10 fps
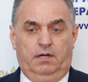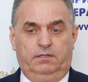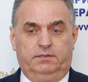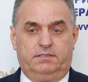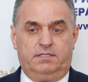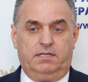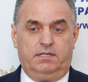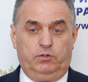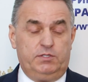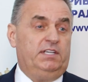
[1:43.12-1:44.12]
Вот.
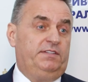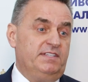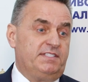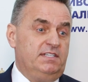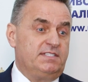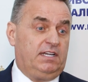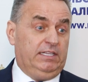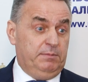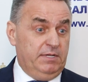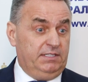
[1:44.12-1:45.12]
Но, соответственно,
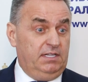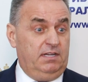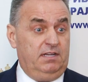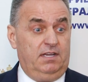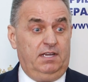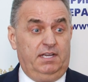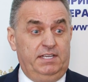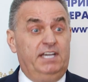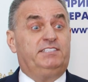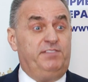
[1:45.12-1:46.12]
закономерно
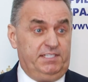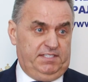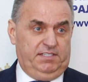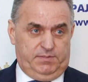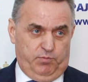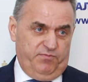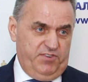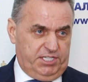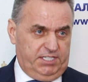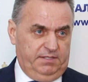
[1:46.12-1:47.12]
и ответственность
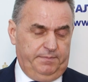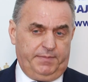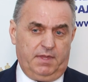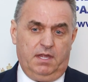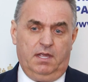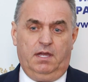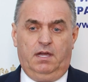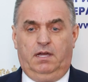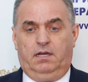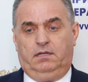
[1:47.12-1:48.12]
выше.
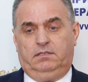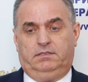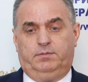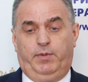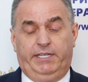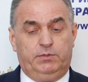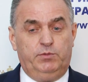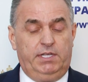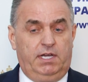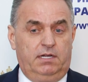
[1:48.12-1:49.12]
Вот. Поэтому
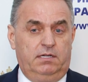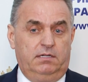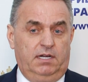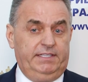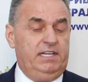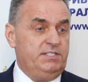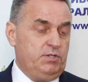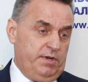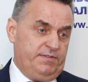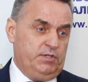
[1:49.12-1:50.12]
я,
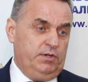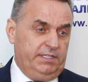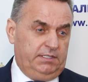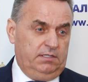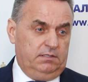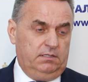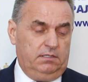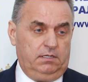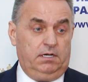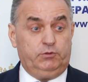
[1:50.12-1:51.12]
анализируя все это,
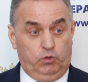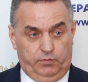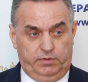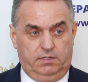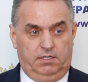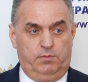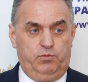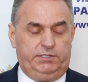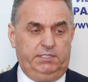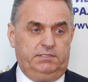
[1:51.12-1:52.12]
готов
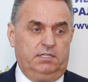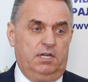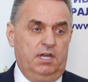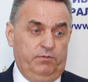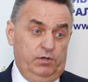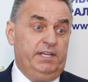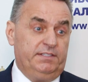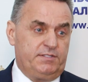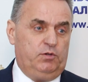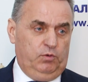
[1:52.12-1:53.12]
работать в
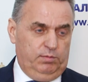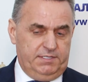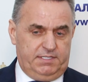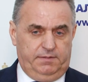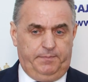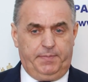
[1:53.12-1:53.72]
Ульяновской области.